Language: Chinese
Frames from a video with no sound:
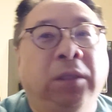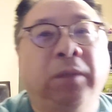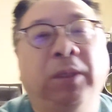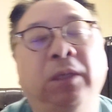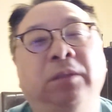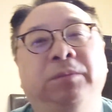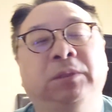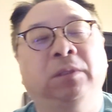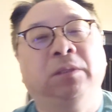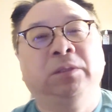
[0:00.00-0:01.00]
那么
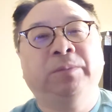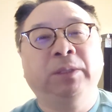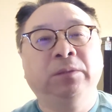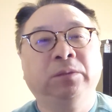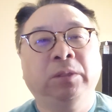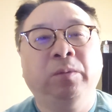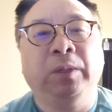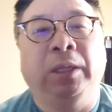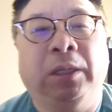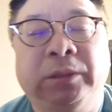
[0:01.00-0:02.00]
有朋友就会
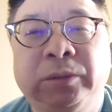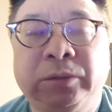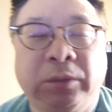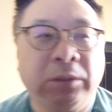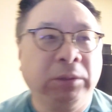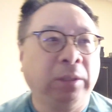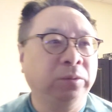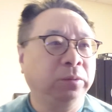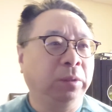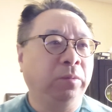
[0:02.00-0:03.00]
问啊，就是说，那
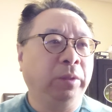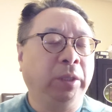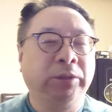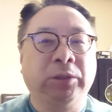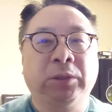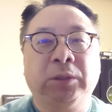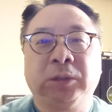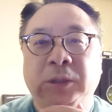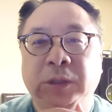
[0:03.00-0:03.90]
如果我要是